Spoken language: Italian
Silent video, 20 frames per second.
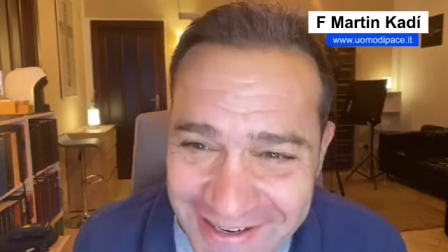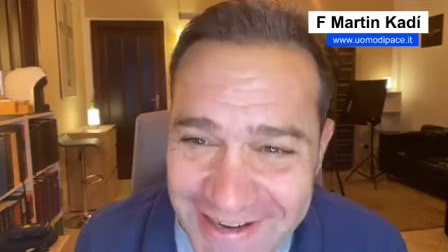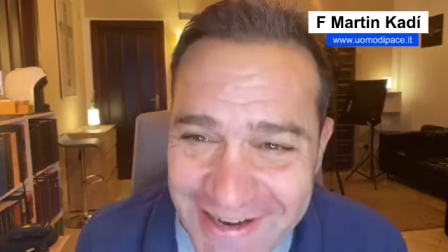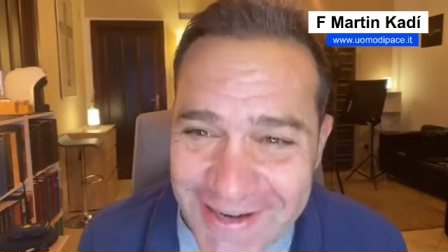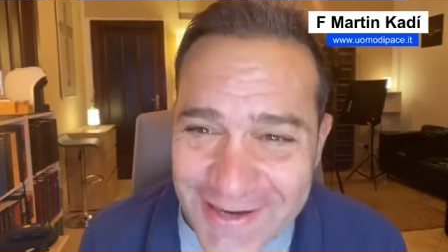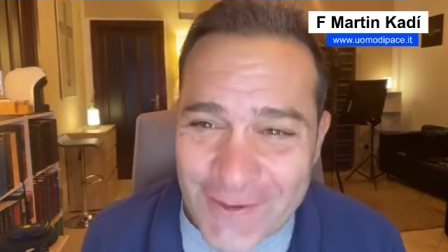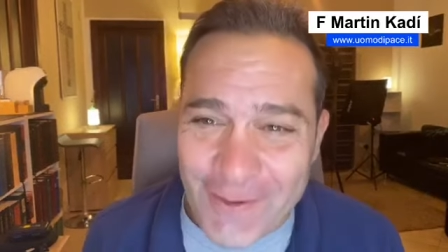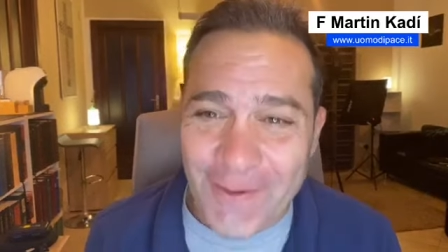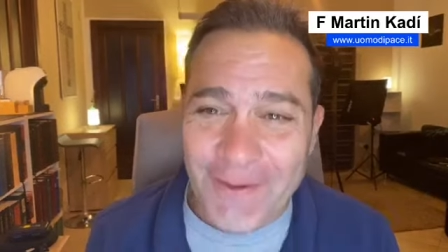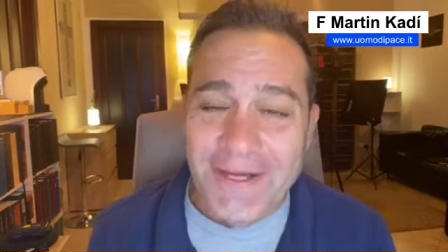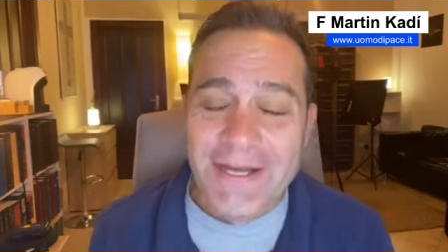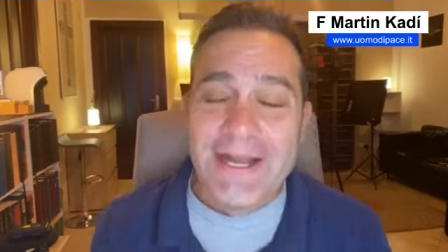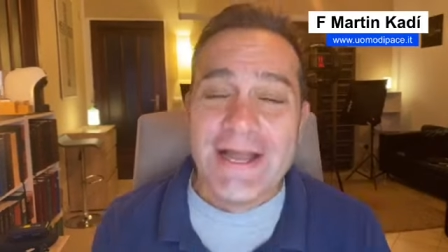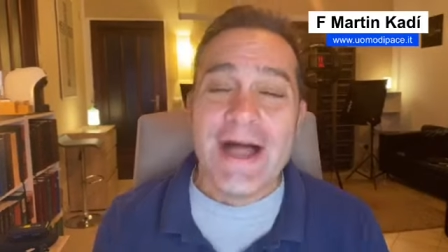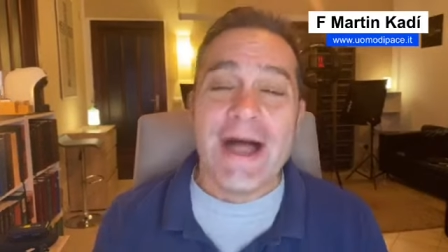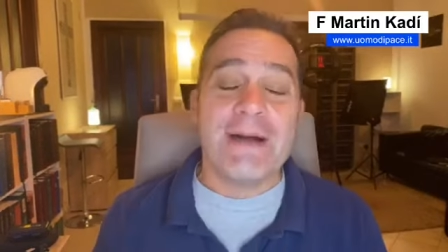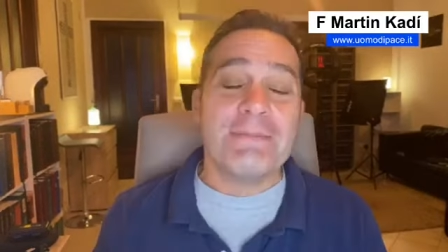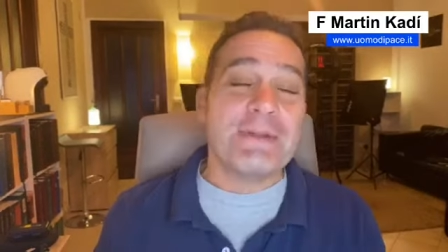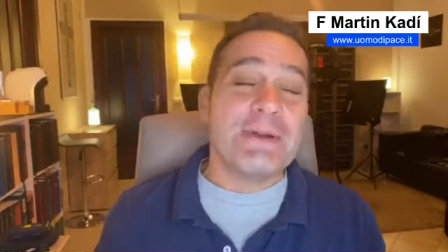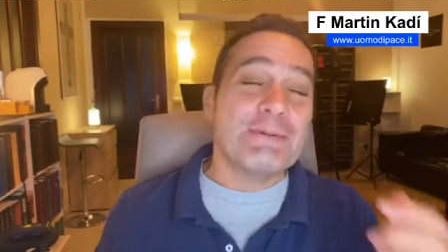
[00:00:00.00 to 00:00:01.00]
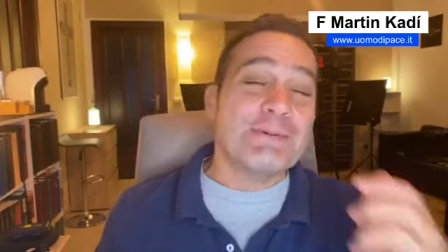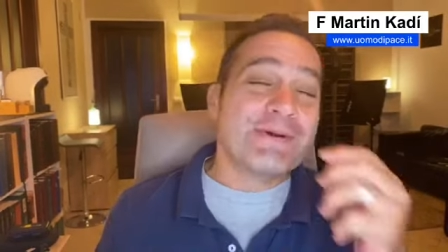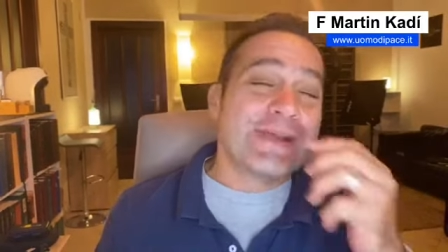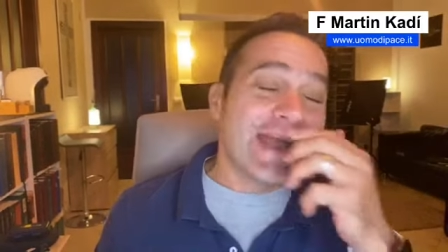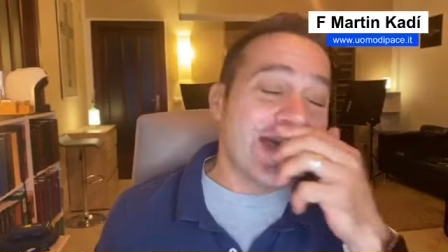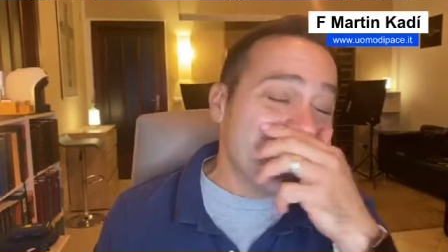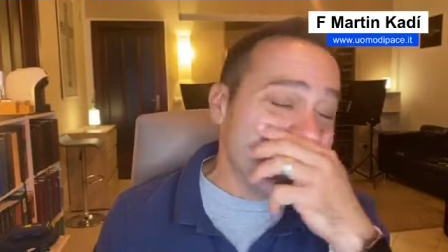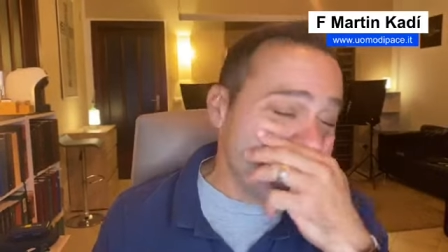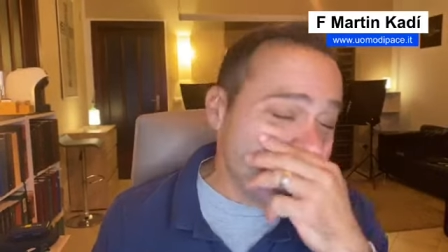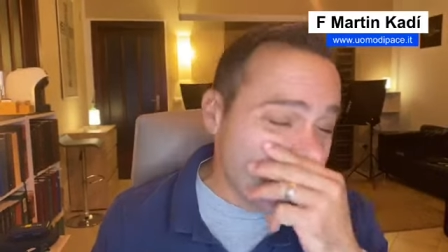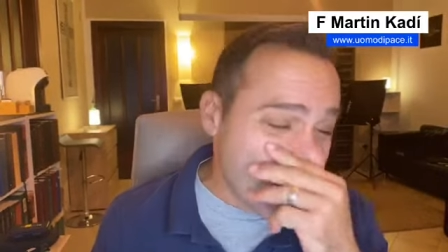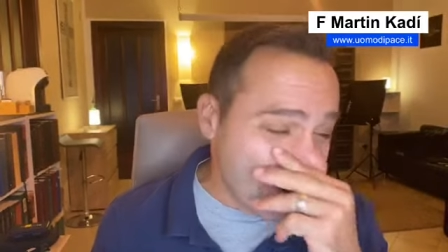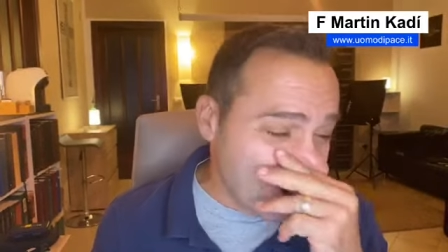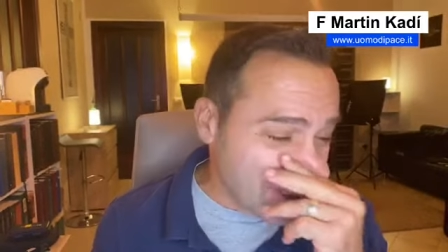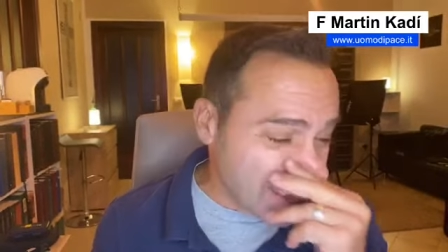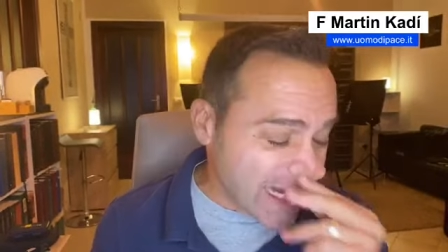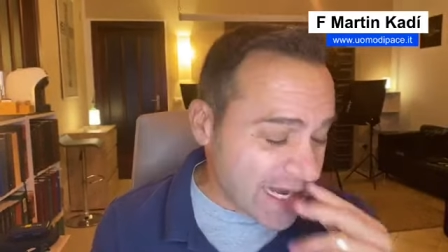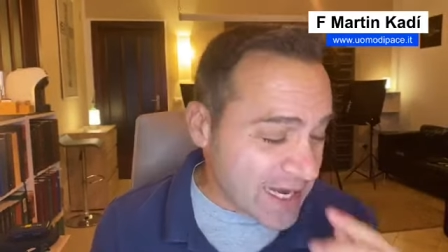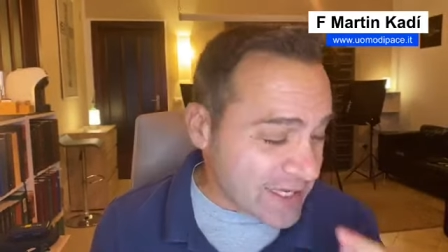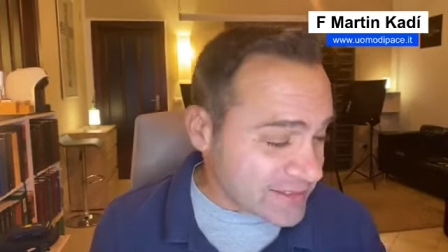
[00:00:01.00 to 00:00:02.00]
ecco, abbiamo un cane
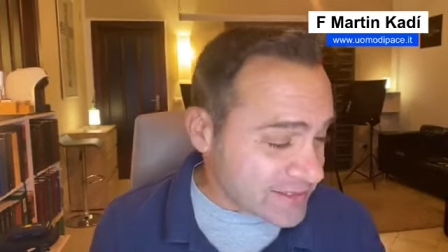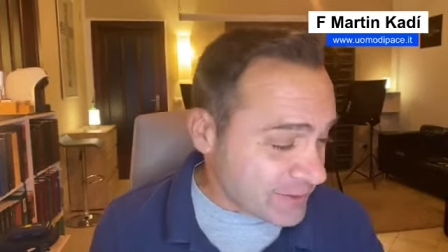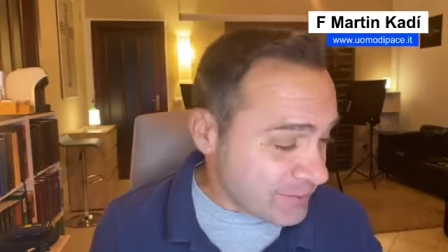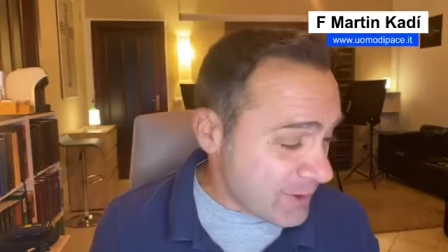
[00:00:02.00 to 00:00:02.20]
nuovo, ragazzi.